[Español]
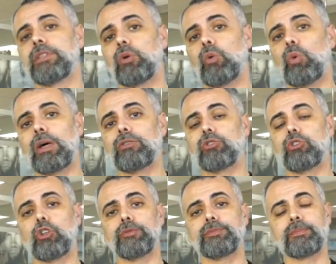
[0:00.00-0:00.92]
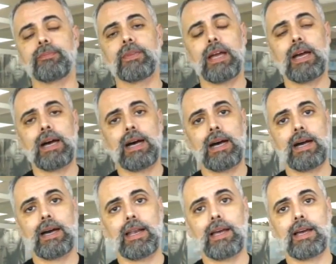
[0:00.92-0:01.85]
en cuanto
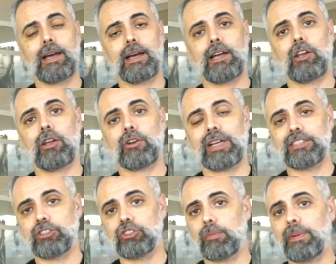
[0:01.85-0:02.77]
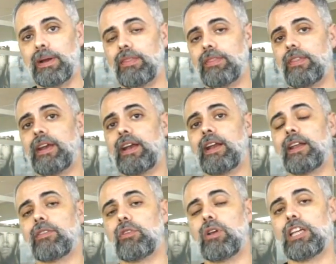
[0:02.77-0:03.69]
a, los requisitos para acceder a la
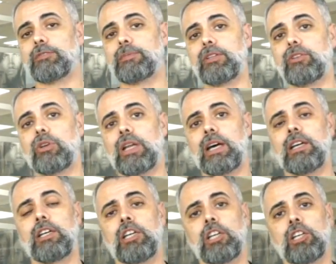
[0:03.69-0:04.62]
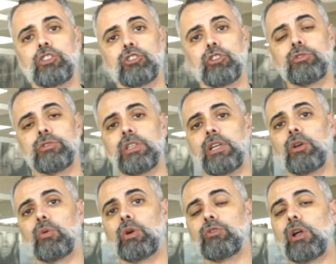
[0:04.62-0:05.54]
nacionalidad española son
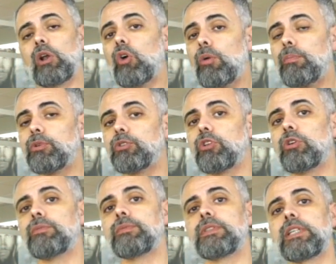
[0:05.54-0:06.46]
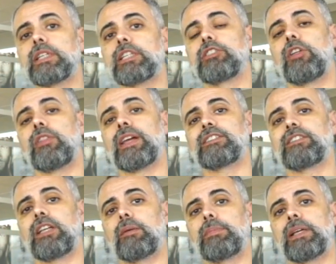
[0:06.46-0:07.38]
en cuanto al cómputo de residencia que
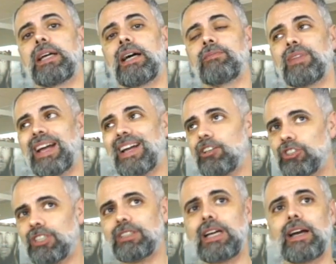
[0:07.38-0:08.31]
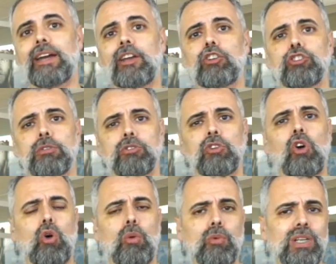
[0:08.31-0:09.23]
se le aplica a aquellos extranjeros, sobre
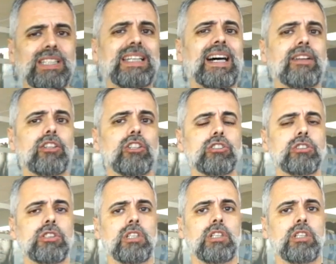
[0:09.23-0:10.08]
todo comunitarios.